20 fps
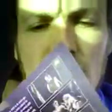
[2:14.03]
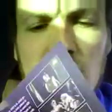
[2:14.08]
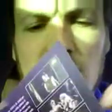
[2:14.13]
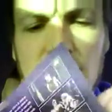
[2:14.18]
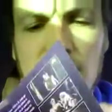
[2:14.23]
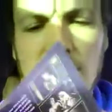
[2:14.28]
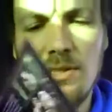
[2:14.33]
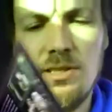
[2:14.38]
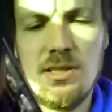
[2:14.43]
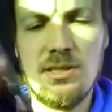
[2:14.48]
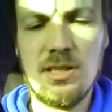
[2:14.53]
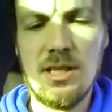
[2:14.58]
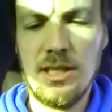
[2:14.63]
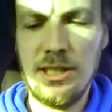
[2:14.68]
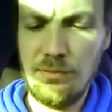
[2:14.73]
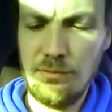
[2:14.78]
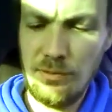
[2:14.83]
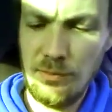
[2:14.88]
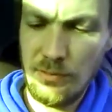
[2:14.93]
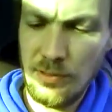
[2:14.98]
Ich weiß jetzt gar
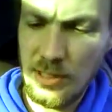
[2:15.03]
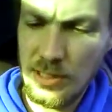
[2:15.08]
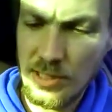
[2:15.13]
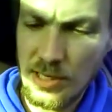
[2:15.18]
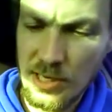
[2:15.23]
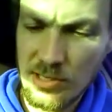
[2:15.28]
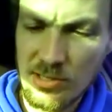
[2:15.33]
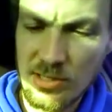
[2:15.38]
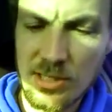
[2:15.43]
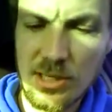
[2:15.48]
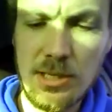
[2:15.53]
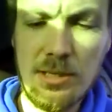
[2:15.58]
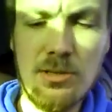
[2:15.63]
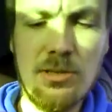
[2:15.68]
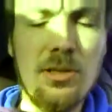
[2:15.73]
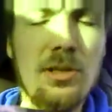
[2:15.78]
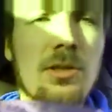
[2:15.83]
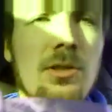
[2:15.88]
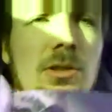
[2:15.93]
nicht, wie viele das sind.